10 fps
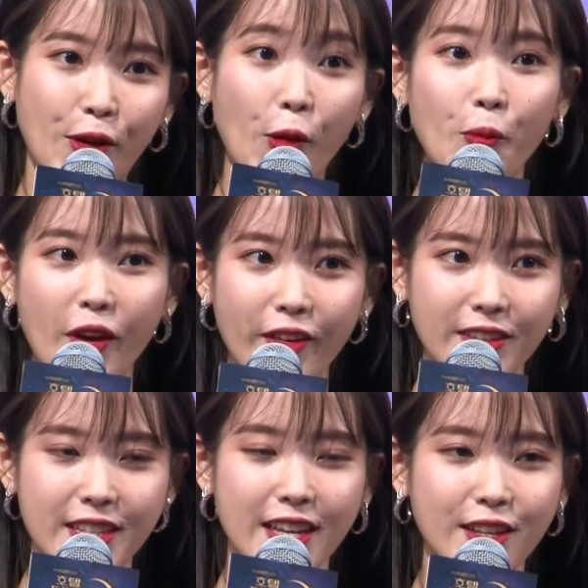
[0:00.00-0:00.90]

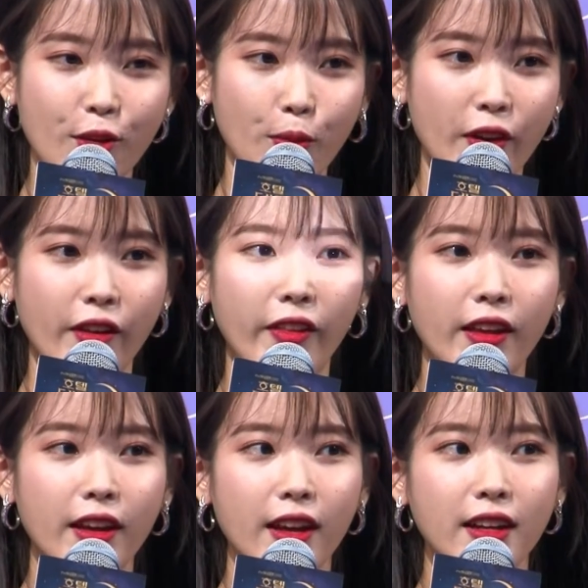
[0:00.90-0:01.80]
오면 찾아오면
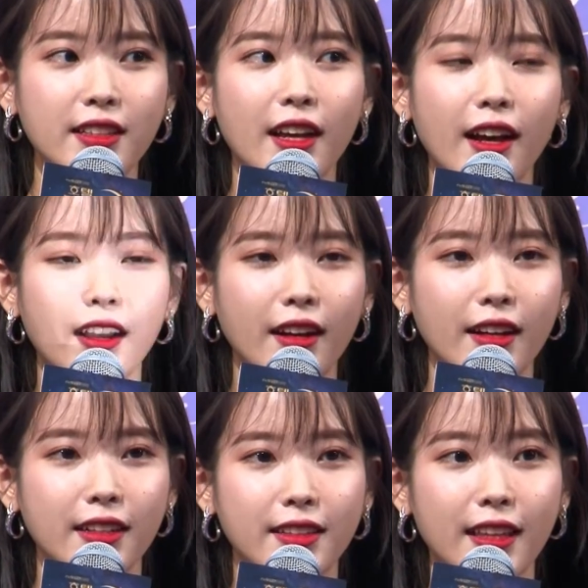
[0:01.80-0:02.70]
그냥
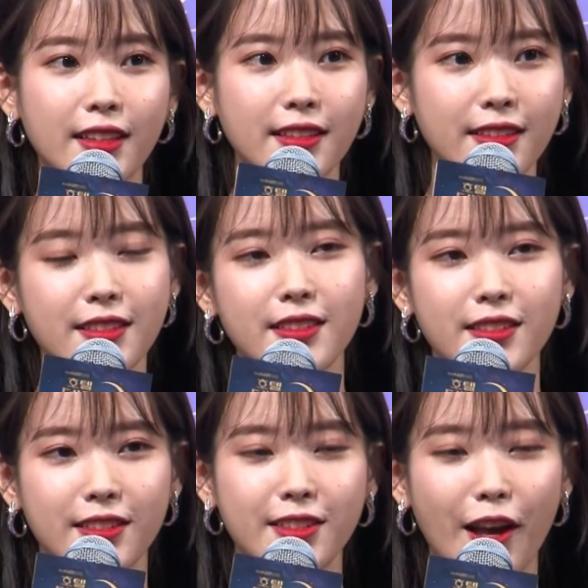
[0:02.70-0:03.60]
그때는
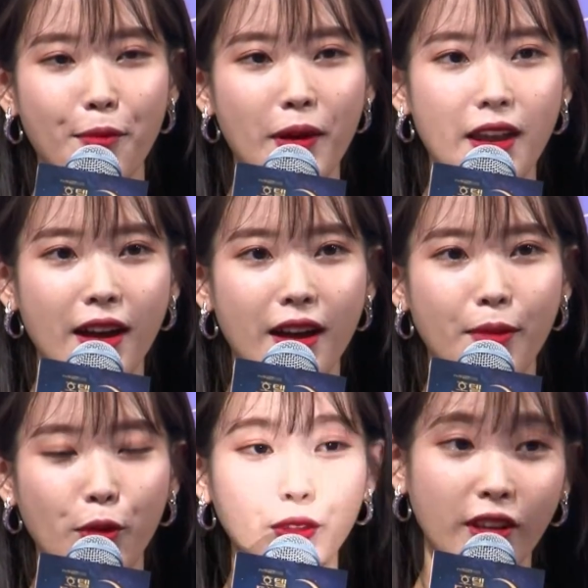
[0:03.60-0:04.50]

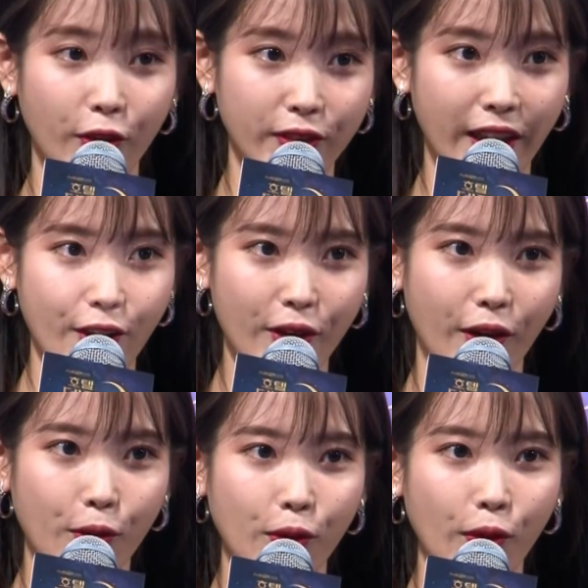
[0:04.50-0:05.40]
잡아보는 게 어때요?
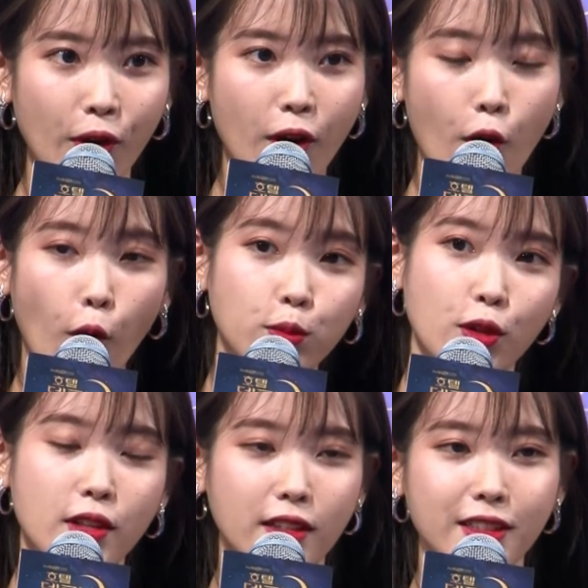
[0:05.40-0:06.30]
라고
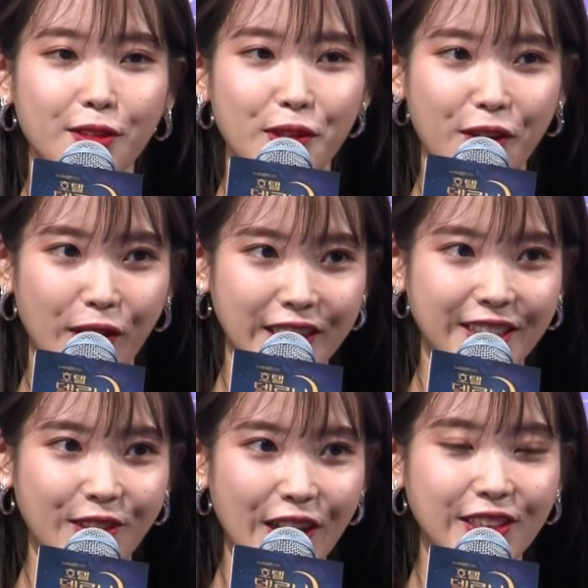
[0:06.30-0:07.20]
엄청 자신감 있게
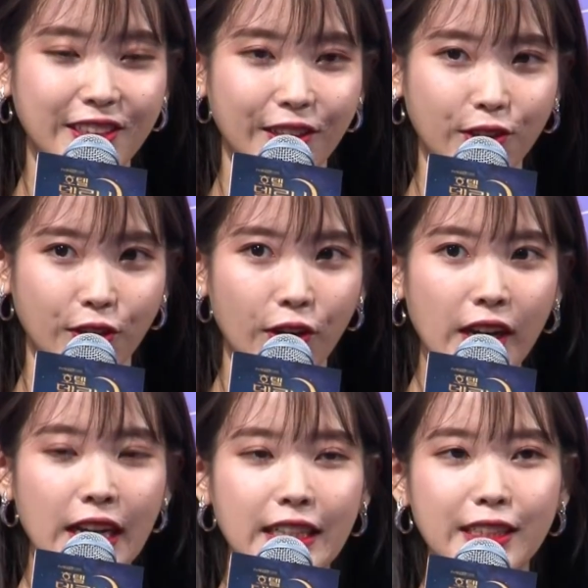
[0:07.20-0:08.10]
말씀을 하셨어요. 그래서
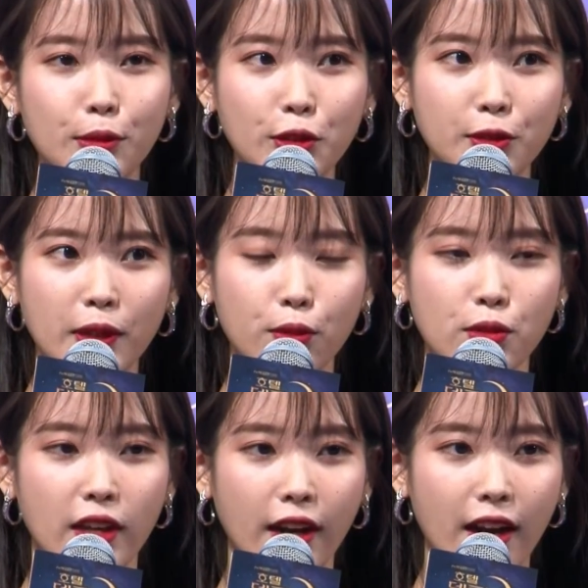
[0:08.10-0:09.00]
그 모습에 또
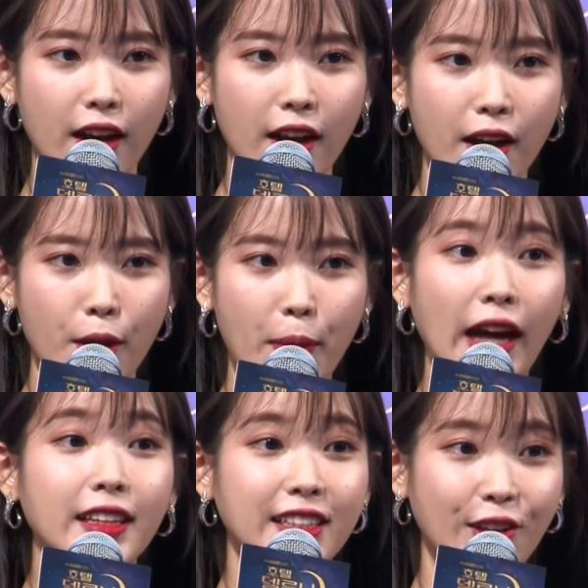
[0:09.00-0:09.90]
제가
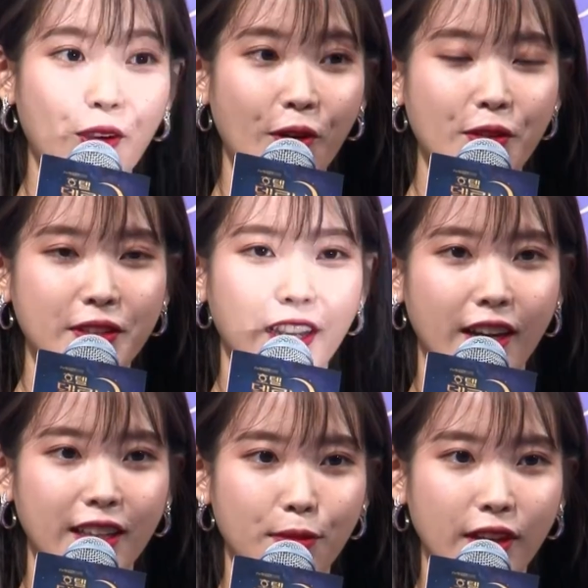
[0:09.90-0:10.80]
반해서
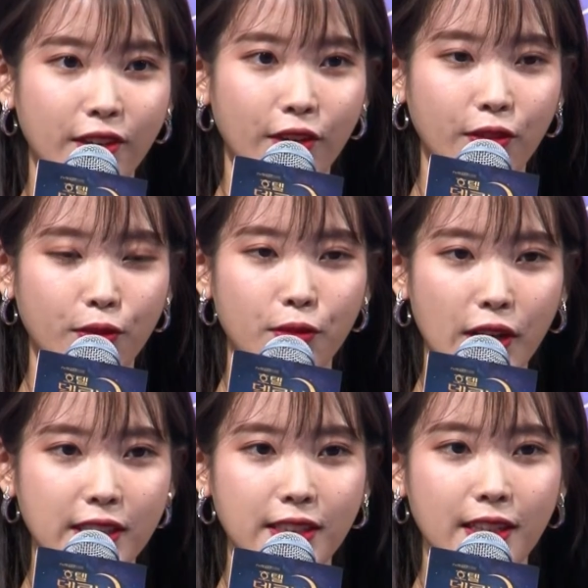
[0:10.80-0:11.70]
작가님의 그런
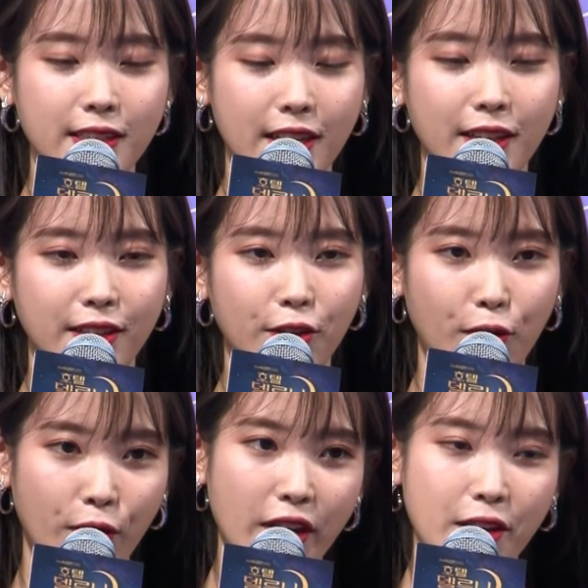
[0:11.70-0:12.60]
확신에 찬
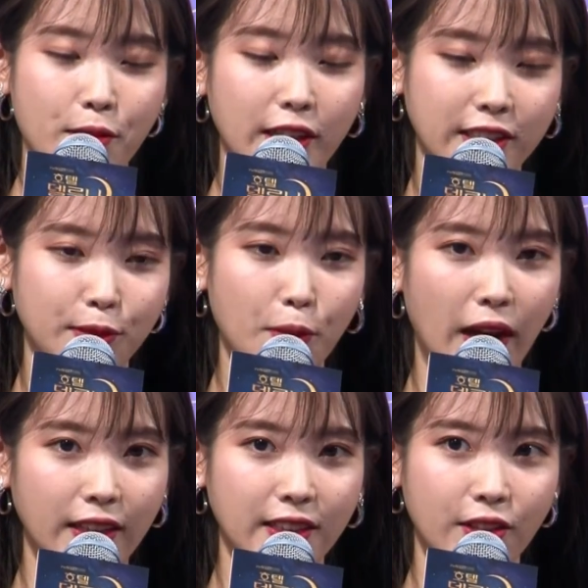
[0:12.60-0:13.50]
그런 말씀에
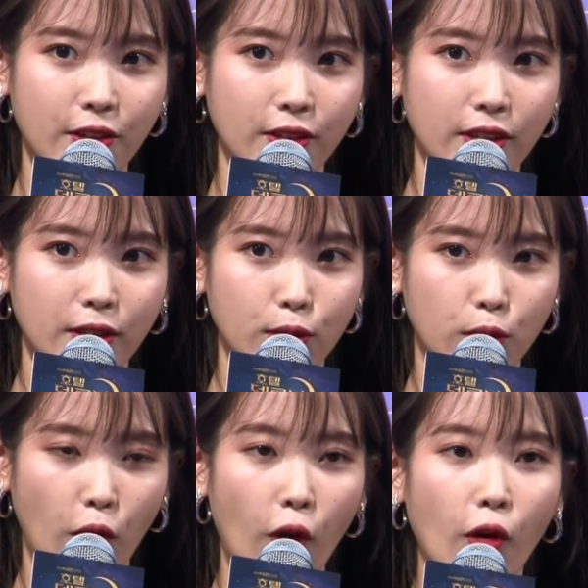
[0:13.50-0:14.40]
반해서
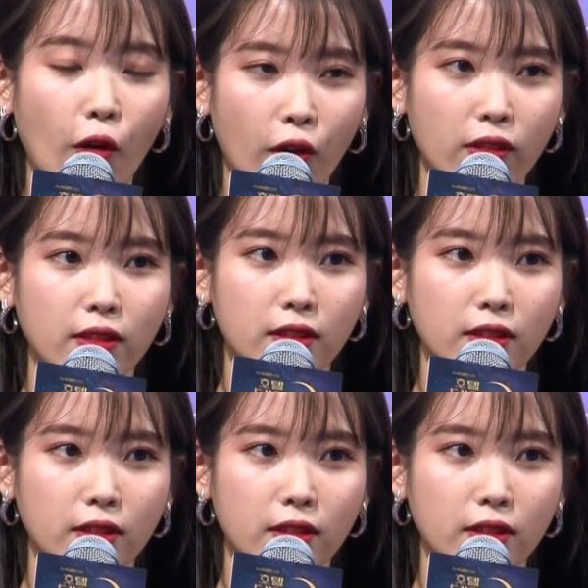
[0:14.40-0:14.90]
또더